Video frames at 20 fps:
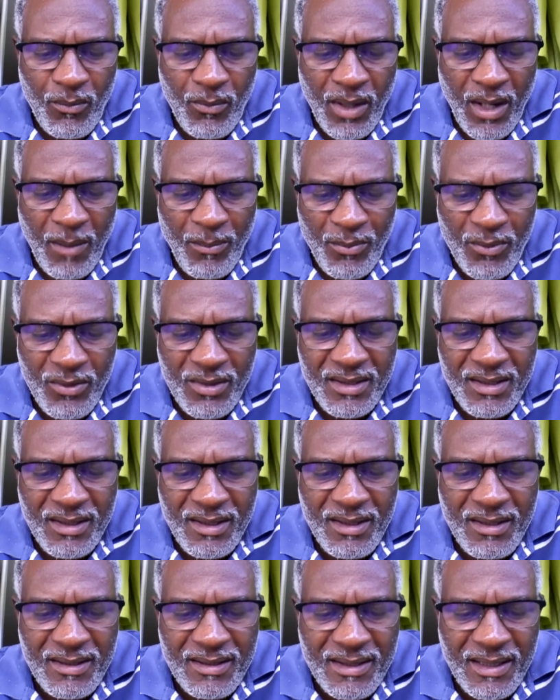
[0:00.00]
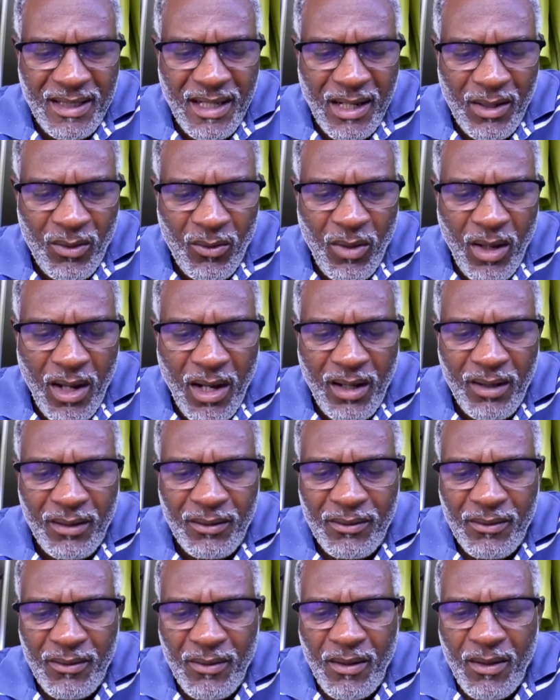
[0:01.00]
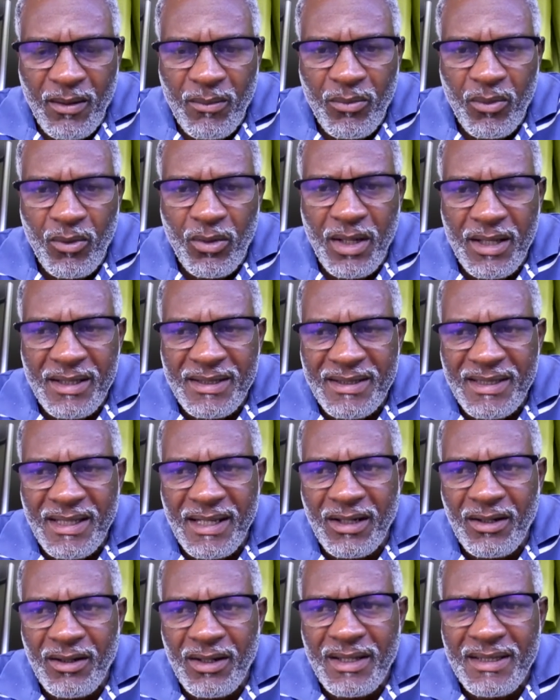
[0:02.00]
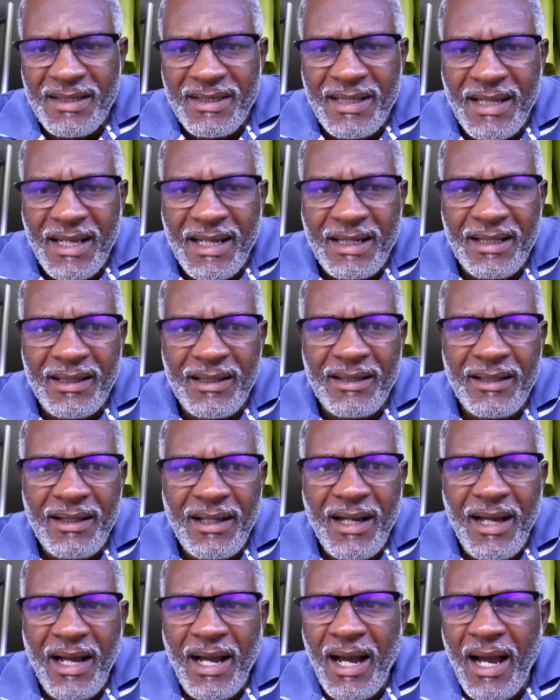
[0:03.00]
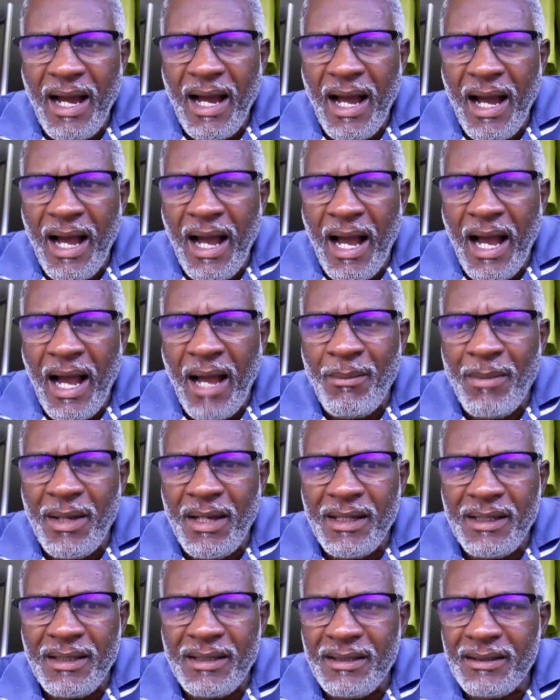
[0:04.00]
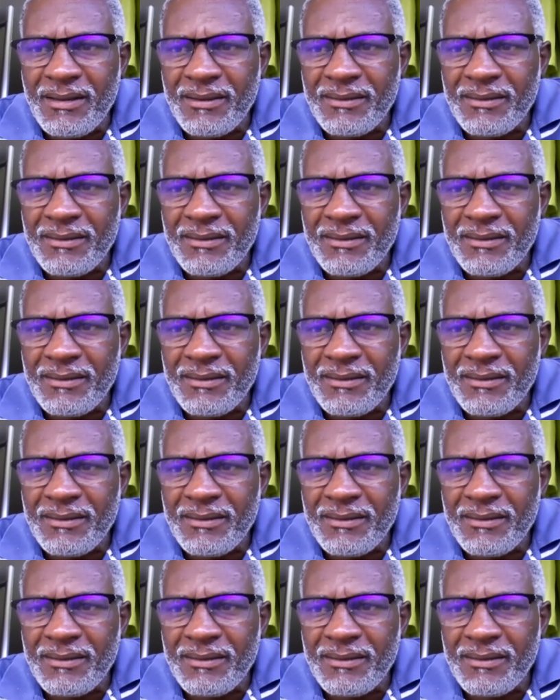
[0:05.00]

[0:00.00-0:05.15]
la, puissance et la gloire pour les siècles des siècles. Amen.